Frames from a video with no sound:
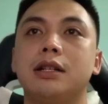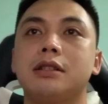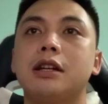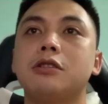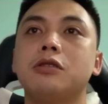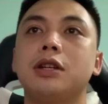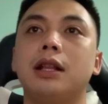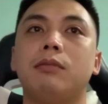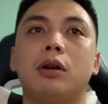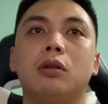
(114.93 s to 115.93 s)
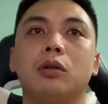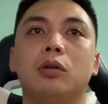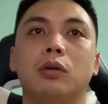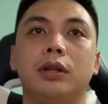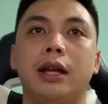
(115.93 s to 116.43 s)
Sancho chính là mẫu cầu
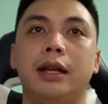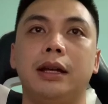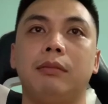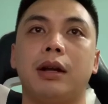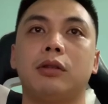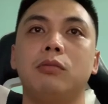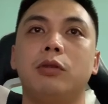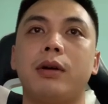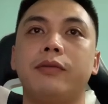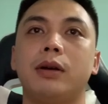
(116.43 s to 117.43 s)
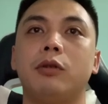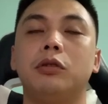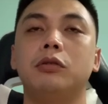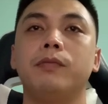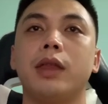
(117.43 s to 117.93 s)
thủ điển hình mà tôi muốn mang về
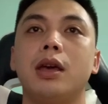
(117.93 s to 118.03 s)
MU.